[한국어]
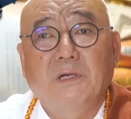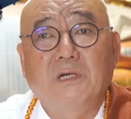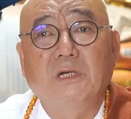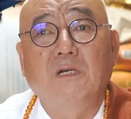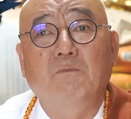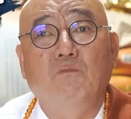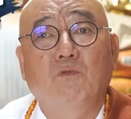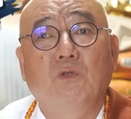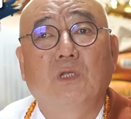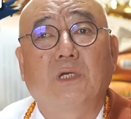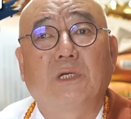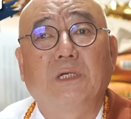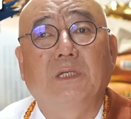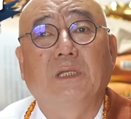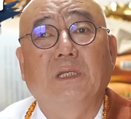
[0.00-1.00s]
그런
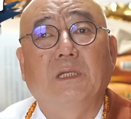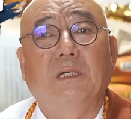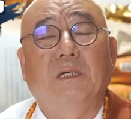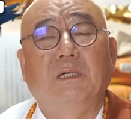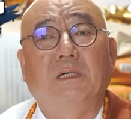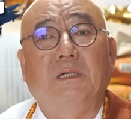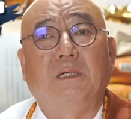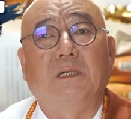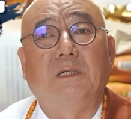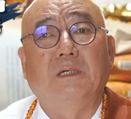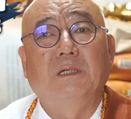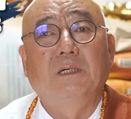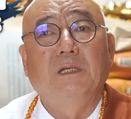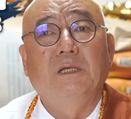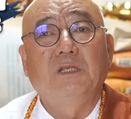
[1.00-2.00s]
분들은 어,
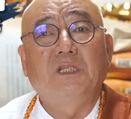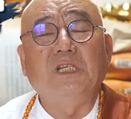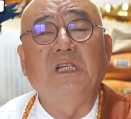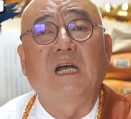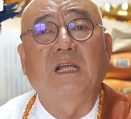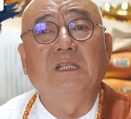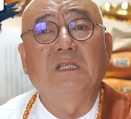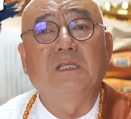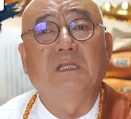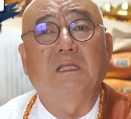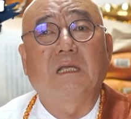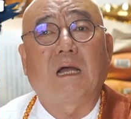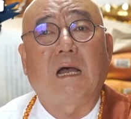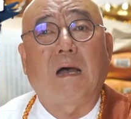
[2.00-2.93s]
지난